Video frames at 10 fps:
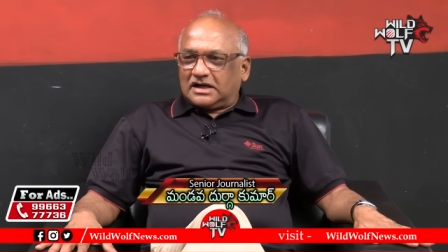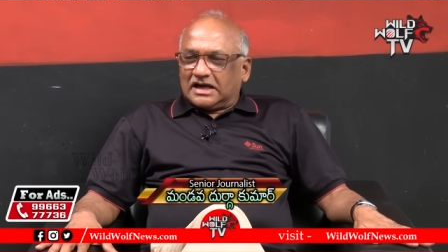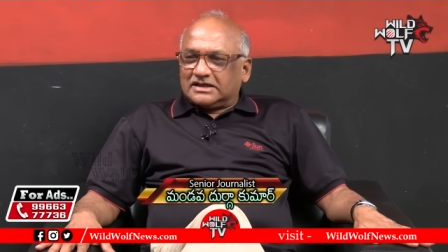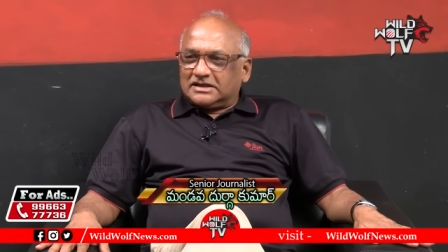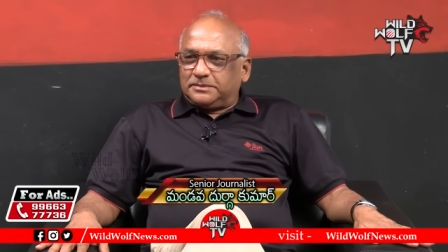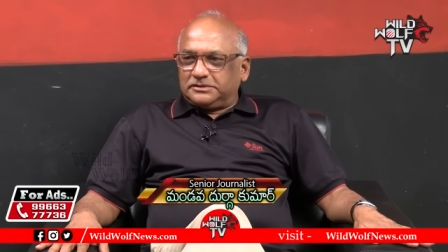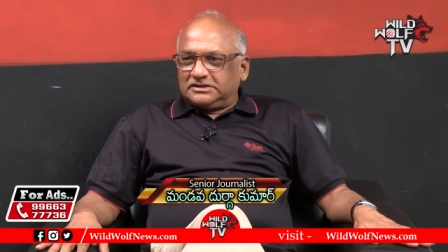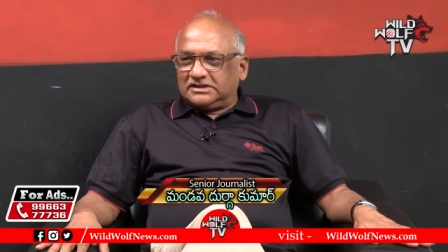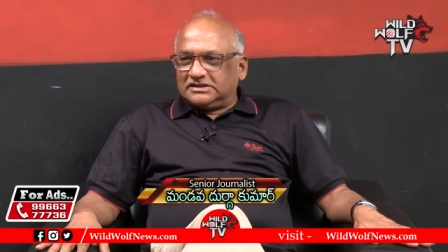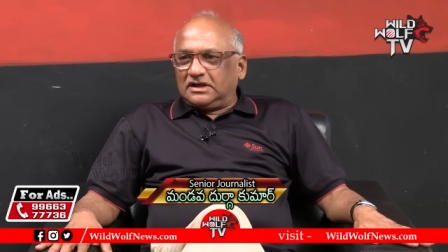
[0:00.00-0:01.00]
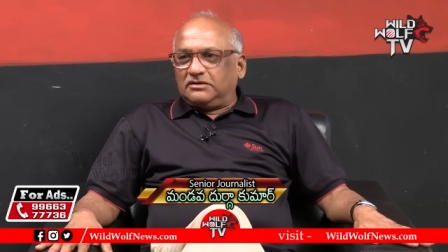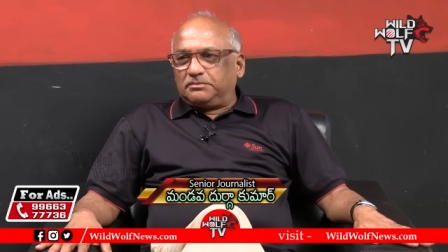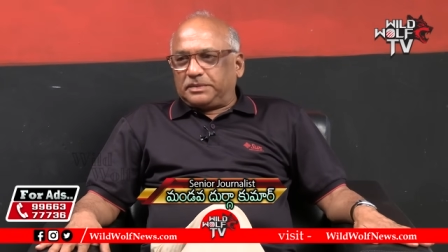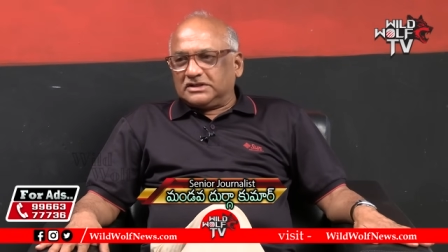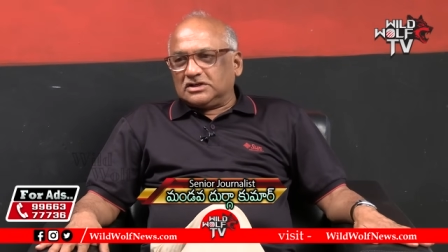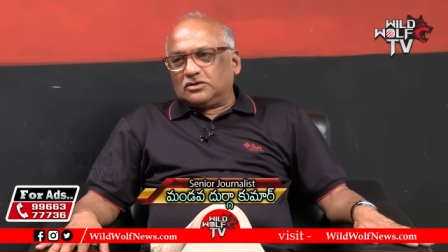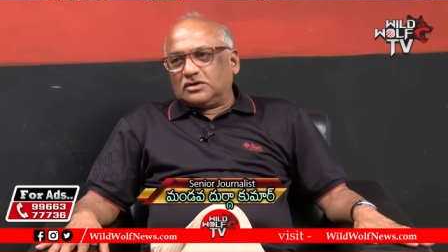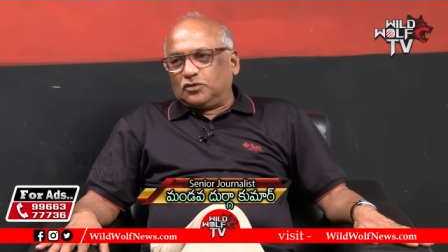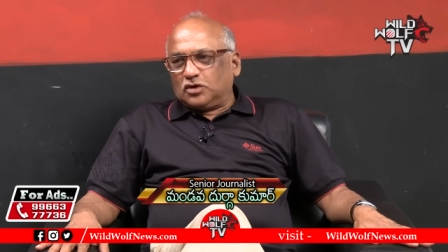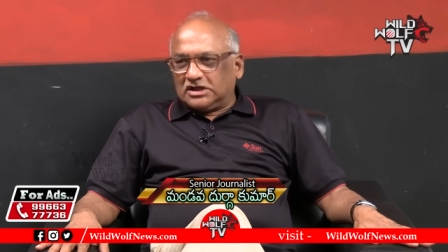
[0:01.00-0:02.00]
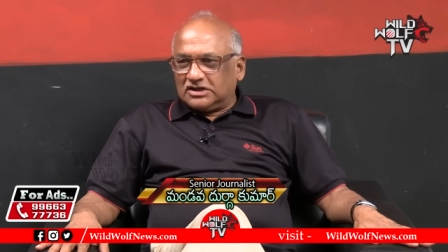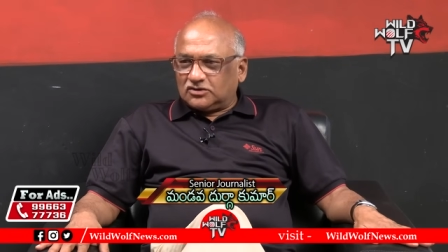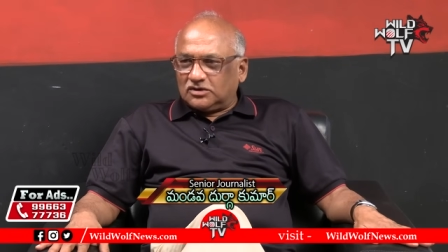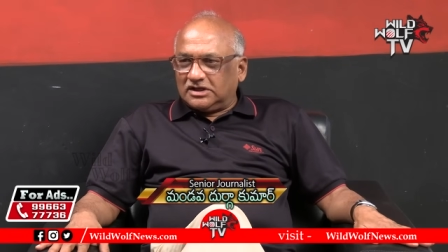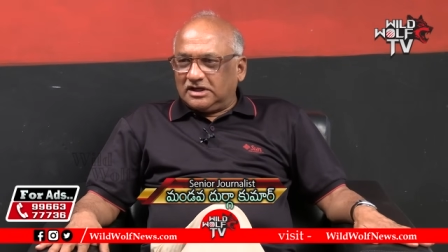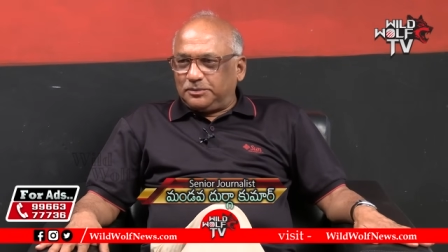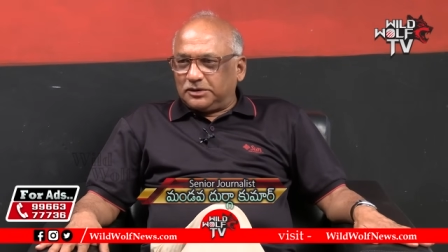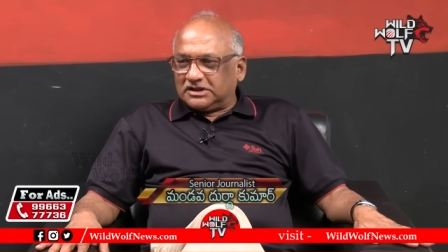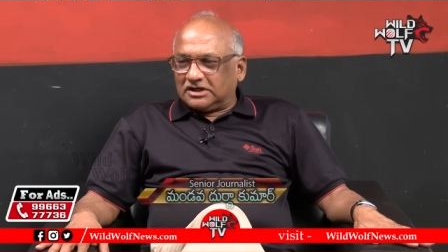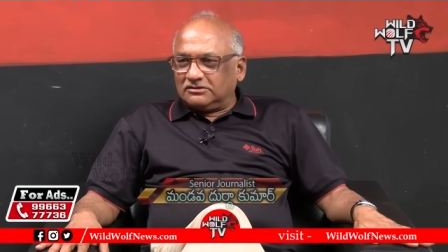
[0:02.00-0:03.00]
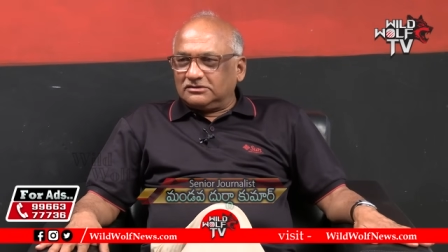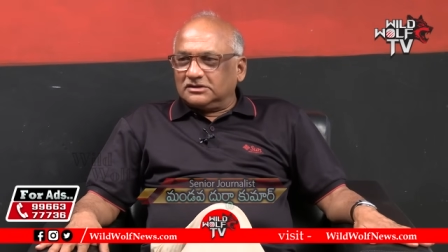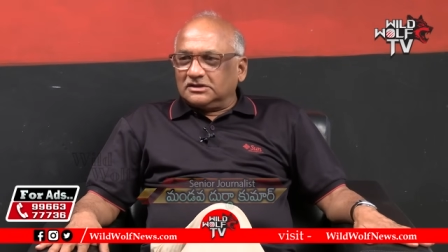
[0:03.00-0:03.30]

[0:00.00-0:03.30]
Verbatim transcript: కాలక్షేపం చేస్తే ప్రజలు కూడా ఓట్లు వేసుకుంటూ వెళ్ళిపోతారు